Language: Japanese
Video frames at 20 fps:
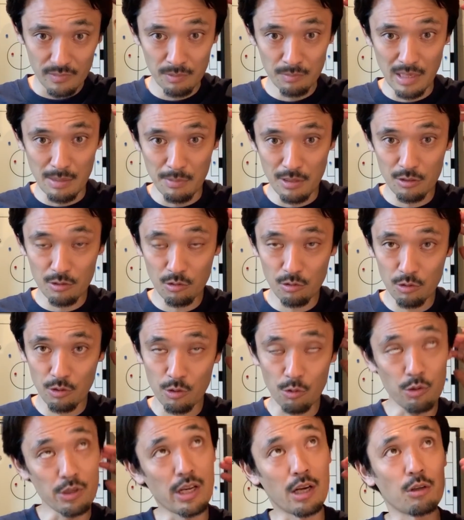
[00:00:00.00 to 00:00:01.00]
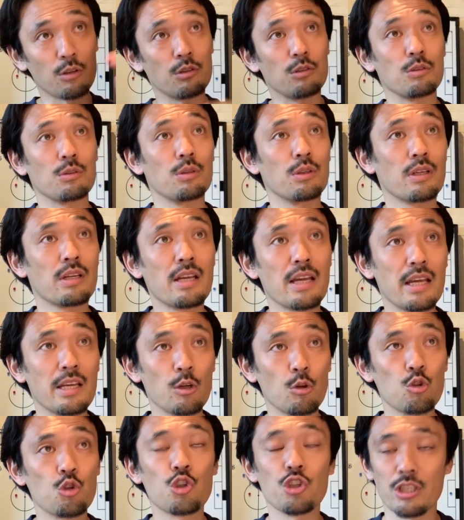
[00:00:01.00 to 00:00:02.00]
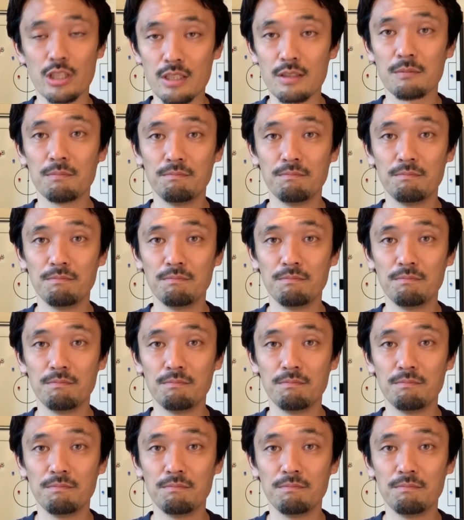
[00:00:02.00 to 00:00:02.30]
まあ、今のところ440人